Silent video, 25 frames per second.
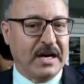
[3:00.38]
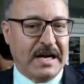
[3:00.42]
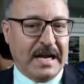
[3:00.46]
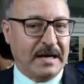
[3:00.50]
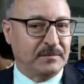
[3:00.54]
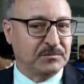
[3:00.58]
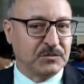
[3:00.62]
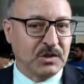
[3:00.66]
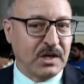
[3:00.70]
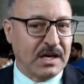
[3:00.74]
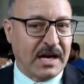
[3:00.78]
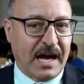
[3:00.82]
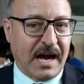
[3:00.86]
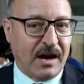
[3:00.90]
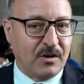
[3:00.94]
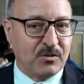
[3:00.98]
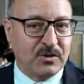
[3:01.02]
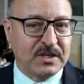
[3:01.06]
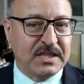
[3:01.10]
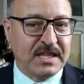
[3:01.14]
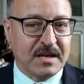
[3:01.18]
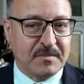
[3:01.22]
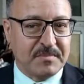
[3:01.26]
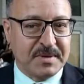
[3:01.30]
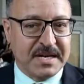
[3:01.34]
رب الحمد لله
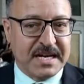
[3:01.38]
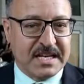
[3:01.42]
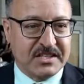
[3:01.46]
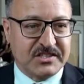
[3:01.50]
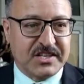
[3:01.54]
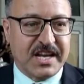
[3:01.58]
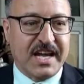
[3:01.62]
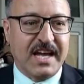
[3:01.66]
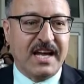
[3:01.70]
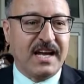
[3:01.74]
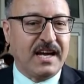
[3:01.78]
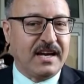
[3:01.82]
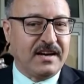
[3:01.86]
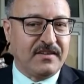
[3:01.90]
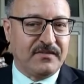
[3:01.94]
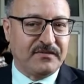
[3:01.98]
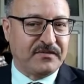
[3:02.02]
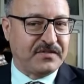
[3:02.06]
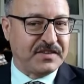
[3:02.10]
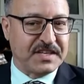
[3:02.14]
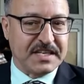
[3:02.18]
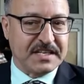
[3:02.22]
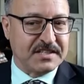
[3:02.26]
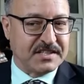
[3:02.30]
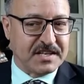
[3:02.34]
عودنا بالنجاح
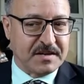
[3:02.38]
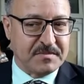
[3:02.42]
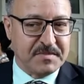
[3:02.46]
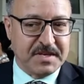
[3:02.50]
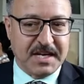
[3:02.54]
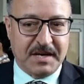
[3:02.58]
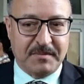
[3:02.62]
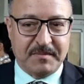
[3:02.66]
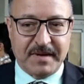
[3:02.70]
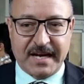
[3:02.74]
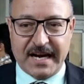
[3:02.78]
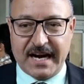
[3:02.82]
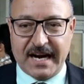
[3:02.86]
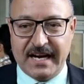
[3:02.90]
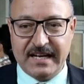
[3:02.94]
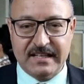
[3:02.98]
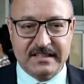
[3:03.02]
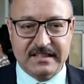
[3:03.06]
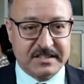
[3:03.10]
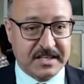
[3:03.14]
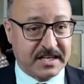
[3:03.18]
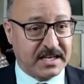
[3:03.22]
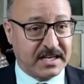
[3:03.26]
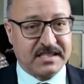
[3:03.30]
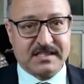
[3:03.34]
في جميع مراحل
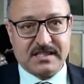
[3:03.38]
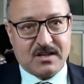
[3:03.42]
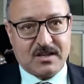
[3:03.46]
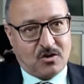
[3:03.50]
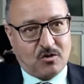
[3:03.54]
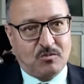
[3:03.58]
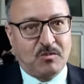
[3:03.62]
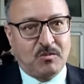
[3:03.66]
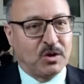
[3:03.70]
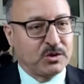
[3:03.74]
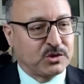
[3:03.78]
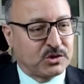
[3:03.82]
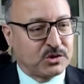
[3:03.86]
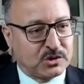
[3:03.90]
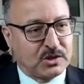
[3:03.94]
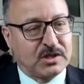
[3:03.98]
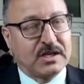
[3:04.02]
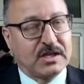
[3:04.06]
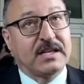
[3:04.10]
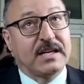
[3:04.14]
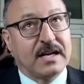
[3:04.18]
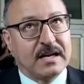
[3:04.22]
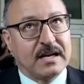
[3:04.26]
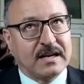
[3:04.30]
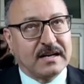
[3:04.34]
الدراسه وما
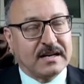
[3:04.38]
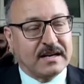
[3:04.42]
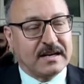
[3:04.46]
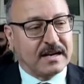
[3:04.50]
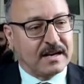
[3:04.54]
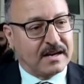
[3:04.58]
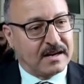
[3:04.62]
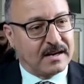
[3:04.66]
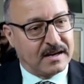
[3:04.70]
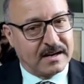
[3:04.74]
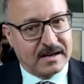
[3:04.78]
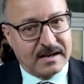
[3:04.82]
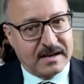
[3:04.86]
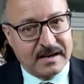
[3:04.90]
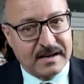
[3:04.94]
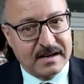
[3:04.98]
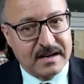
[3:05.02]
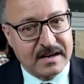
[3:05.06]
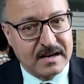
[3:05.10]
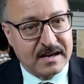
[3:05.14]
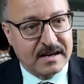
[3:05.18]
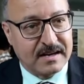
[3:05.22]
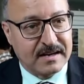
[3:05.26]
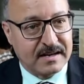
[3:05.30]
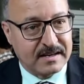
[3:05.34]

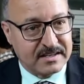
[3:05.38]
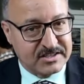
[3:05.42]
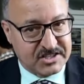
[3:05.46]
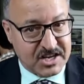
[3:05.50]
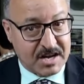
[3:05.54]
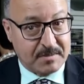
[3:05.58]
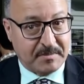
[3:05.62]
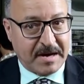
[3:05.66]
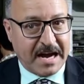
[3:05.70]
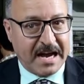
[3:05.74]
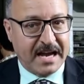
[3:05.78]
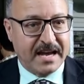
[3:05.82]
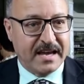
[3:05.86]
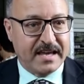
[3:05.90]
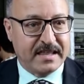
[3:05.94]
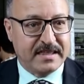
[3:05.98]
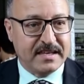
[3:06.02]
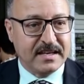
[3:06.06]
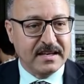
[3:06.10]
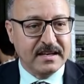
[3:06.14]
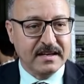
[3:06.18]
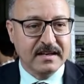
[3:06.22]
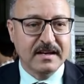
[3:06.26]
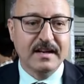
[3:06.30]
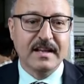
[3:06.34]
للجامعه
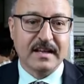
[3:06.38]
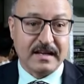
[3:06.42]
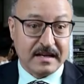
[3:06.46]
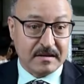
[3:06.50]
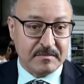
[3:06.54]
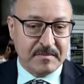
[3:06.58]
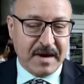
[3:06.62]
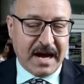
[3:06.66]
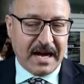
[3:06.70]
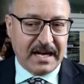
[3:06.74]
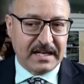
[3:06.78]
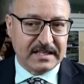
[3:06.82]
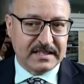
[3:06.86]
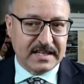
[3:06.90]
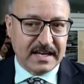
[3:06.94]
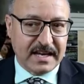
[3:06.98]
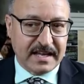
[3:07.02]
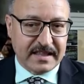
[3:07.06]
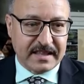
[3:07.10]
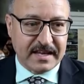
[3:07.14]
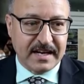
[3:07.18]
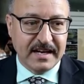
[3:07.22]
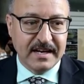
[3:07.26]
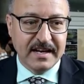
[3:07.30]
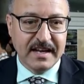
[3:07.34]
هذه المعهد
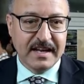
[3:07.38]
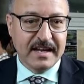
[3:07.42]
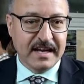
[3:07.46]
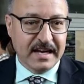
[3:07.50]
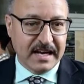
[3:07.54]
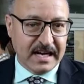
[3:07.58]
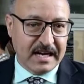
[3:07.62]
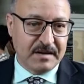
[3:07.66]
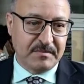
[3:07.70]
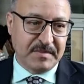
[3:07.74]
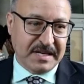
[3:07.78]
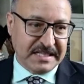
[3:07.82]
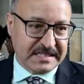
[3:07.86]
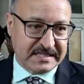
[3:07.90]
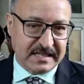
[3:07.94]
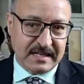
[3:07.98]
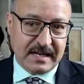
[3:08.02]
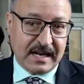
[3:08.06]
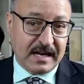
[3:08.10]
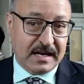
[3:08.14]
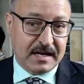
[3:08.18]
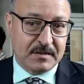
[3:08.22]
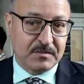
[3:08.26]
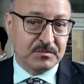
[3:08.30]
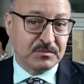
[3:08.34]
هذا الا ما
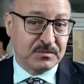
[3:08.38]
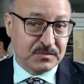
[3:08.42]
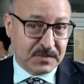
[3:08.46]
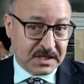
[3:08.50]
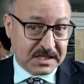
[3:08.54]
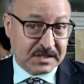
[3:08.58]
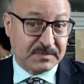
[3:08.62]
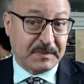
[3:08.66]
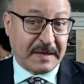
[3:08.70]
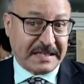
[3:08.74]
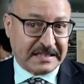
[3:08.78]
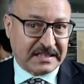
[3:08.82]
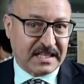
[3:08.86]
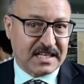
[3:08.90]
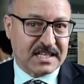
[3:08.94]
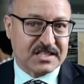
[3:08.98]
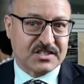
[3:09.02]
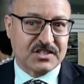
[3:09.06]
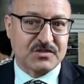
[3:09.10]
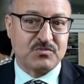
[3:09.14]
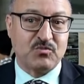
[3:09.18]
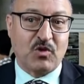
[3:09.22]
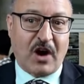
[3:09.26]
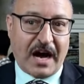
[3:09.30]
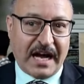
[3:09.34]
حصل على
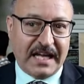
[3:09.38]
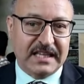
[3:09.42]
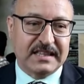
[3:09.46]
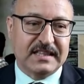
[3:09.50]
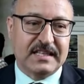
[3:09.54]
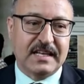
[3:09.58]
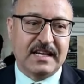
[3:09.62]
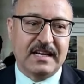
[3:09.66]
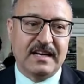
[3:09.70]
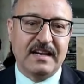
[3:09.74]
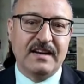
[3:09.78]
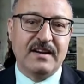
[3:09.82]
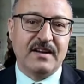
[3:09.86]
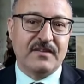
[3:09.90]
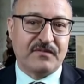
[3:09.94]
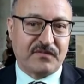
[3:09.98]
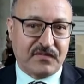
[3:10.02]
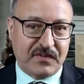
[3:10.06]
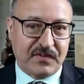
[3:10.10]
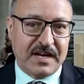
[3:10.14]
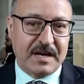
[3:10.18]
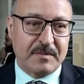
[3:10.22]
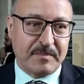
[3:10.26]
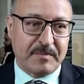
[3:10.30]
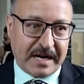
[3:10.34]
17 معدل
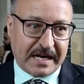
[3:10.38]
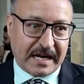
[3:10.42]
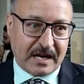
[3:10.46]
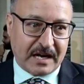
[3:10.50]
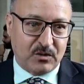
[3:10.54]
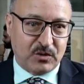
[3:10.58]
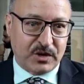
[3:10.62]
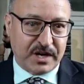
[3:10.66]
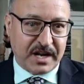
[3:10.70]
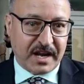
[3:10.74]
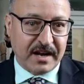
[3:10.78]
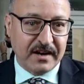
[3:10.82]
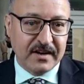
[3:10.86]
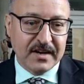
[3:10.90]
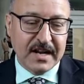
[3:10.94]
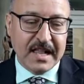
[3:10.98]
في البكالوريا